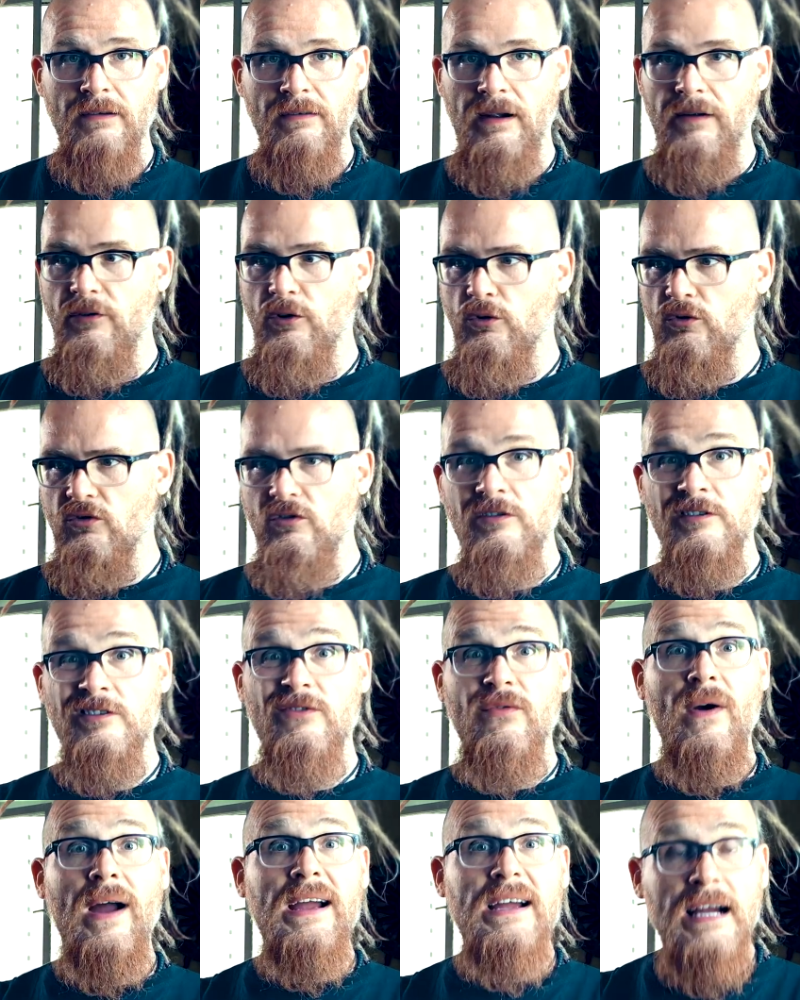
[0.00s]
weil wir uns in
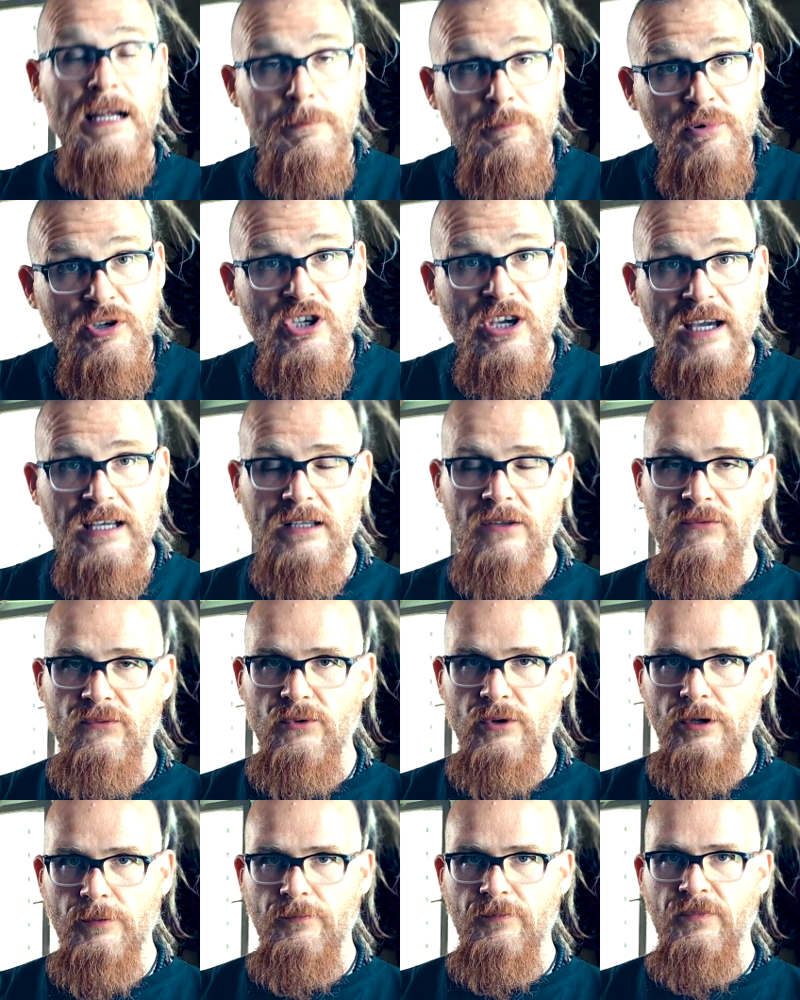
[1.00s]
unserer Freiheit beschränkt
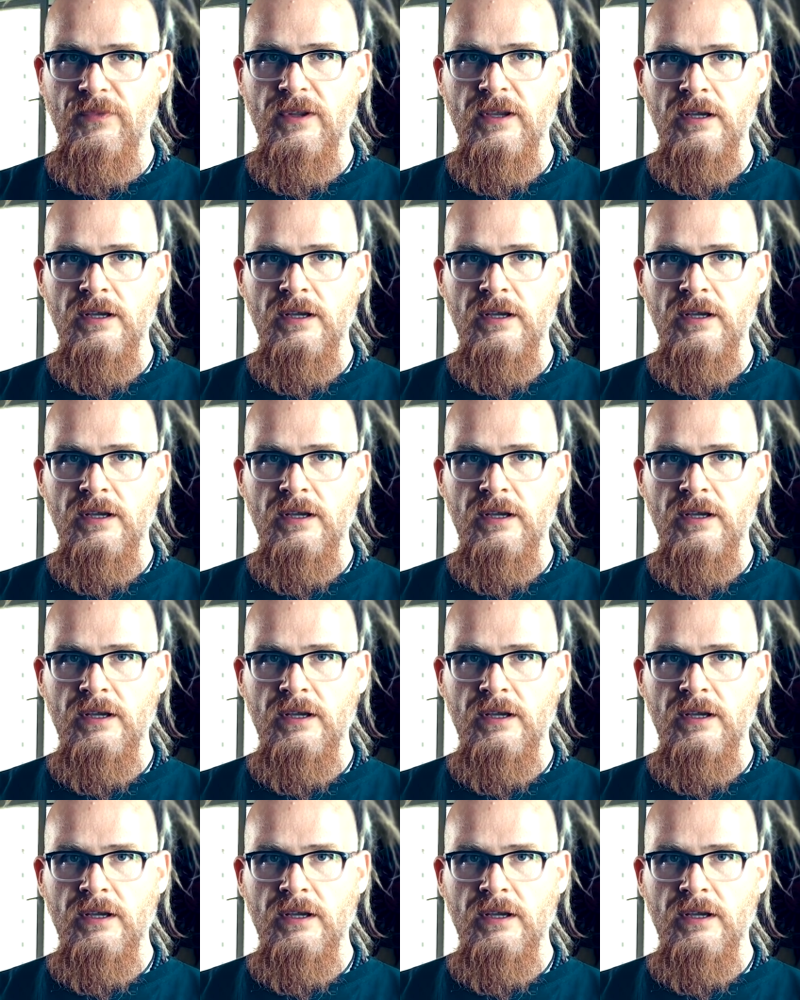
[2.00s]
fühlen.